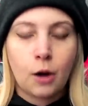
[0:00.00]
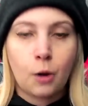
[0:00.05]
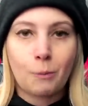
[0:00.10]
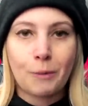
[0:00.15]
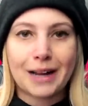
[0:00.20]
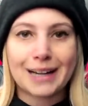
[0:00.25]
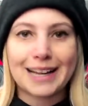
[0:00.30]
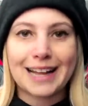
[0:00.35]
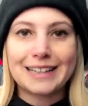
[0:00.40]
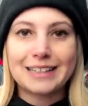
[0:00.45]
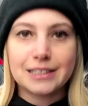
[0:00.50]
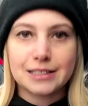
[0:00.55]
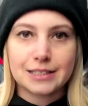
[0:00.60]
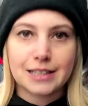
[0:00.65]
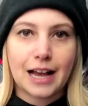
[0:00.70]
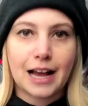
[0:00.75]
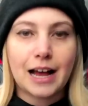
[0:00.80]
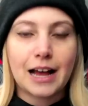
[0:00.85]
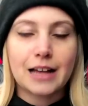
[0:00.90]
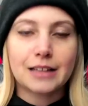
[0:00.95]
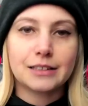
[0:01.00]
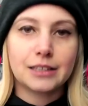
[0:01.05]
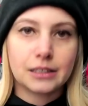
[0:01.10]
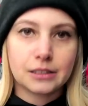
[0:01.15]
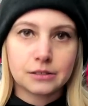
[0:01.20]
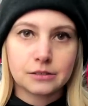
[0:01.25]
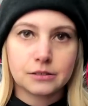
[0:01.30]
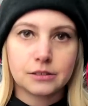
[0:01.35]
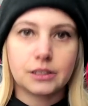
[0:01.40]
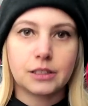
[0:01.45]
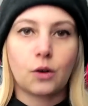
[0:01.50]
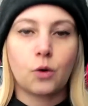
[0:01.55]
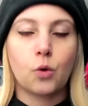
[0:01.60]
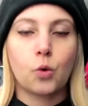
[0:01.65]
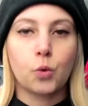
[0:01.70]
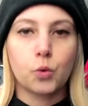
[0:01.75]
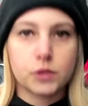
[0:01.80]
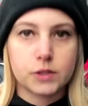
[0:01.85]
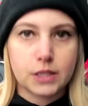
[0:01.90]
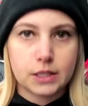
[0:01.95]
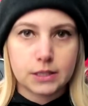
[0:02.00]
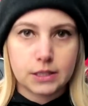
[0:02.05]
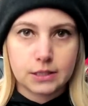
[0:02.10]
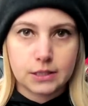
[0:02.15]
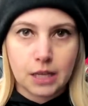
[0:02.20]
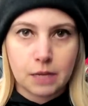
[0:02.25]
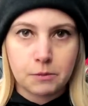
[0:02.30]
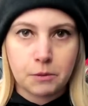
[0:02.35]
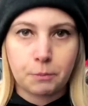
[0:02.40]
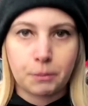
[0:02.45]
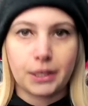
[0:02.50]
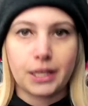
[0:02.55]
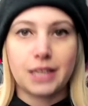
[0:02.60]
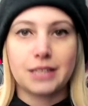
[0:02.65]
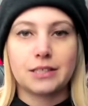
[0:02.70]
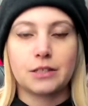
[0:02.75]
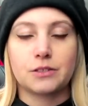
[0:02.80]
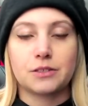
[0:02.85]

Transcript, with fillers: uma analisada em alguns desses gameplays.